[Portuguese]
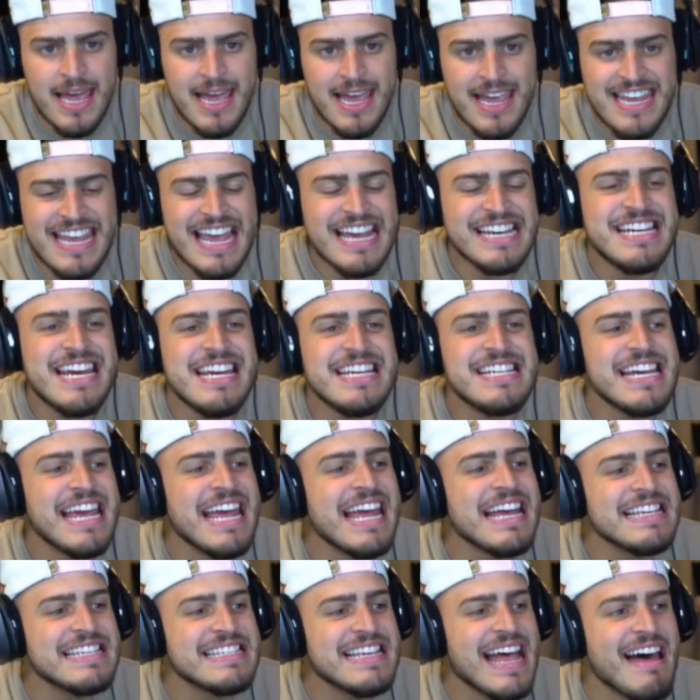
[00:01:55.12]
e a gente
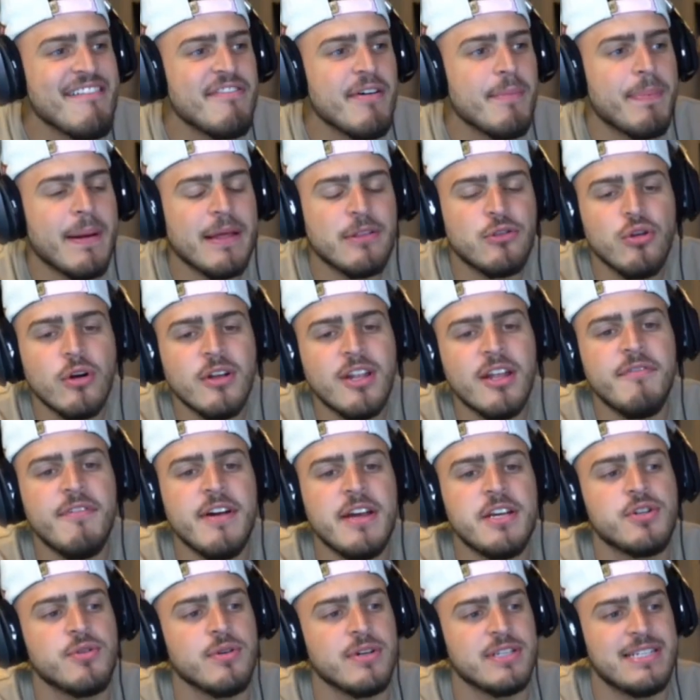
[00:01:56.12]
rezava para toda
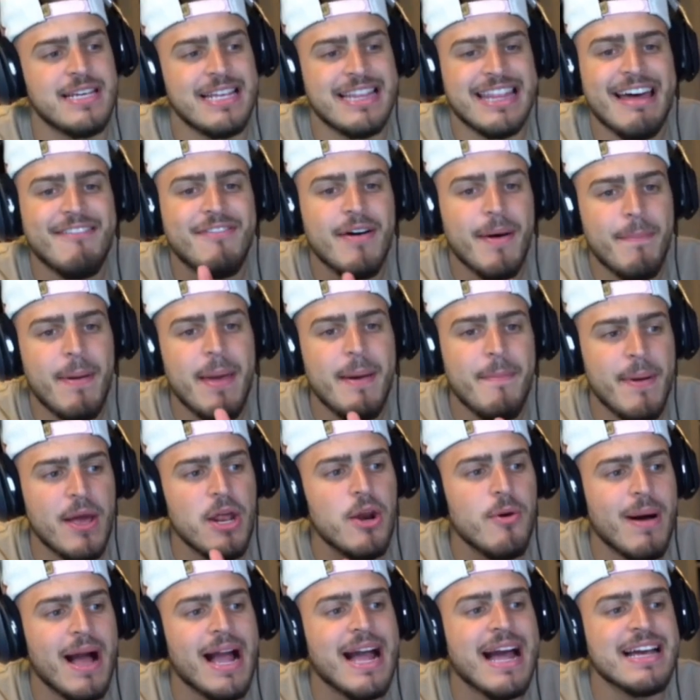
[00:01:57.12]
vez que você tava
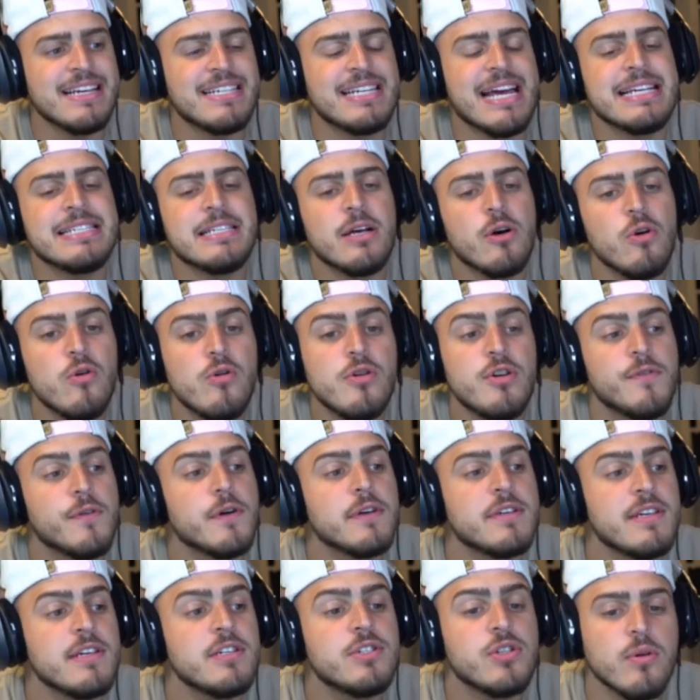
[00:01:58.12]
bebendo uma cachaça, algum de
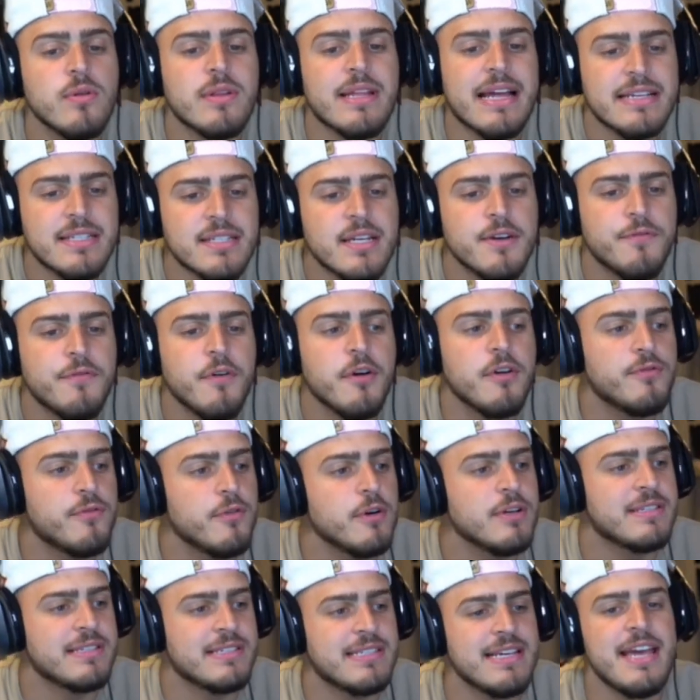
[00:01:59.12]
vocês soltasse que foi
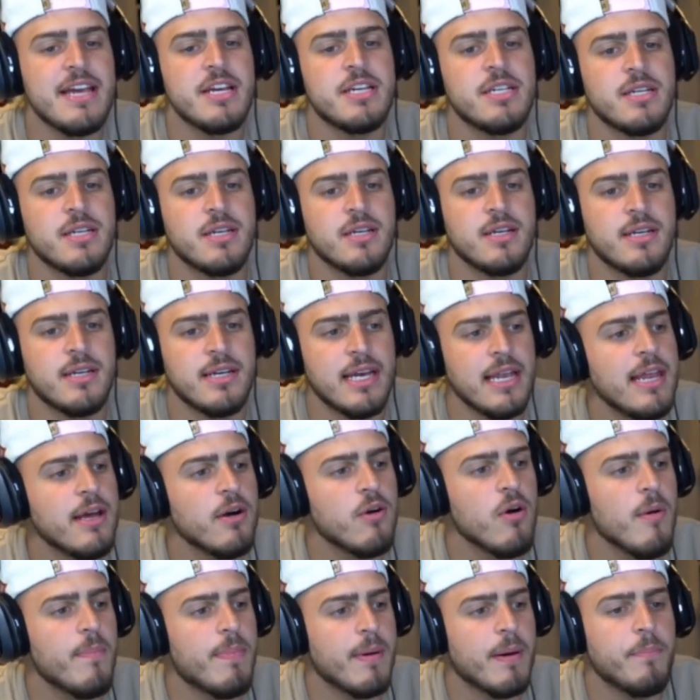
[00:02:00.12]
vocês que
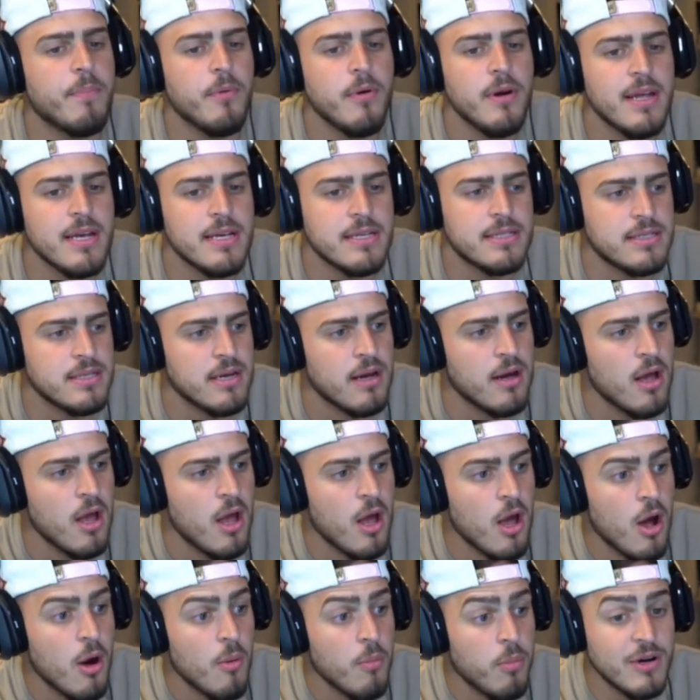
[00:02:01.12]
ligou para a polícia,
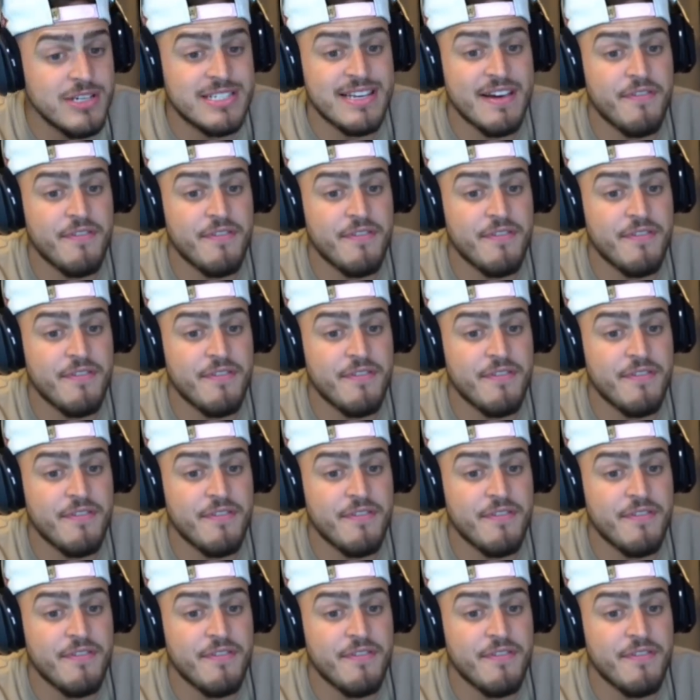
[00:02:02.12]
pois é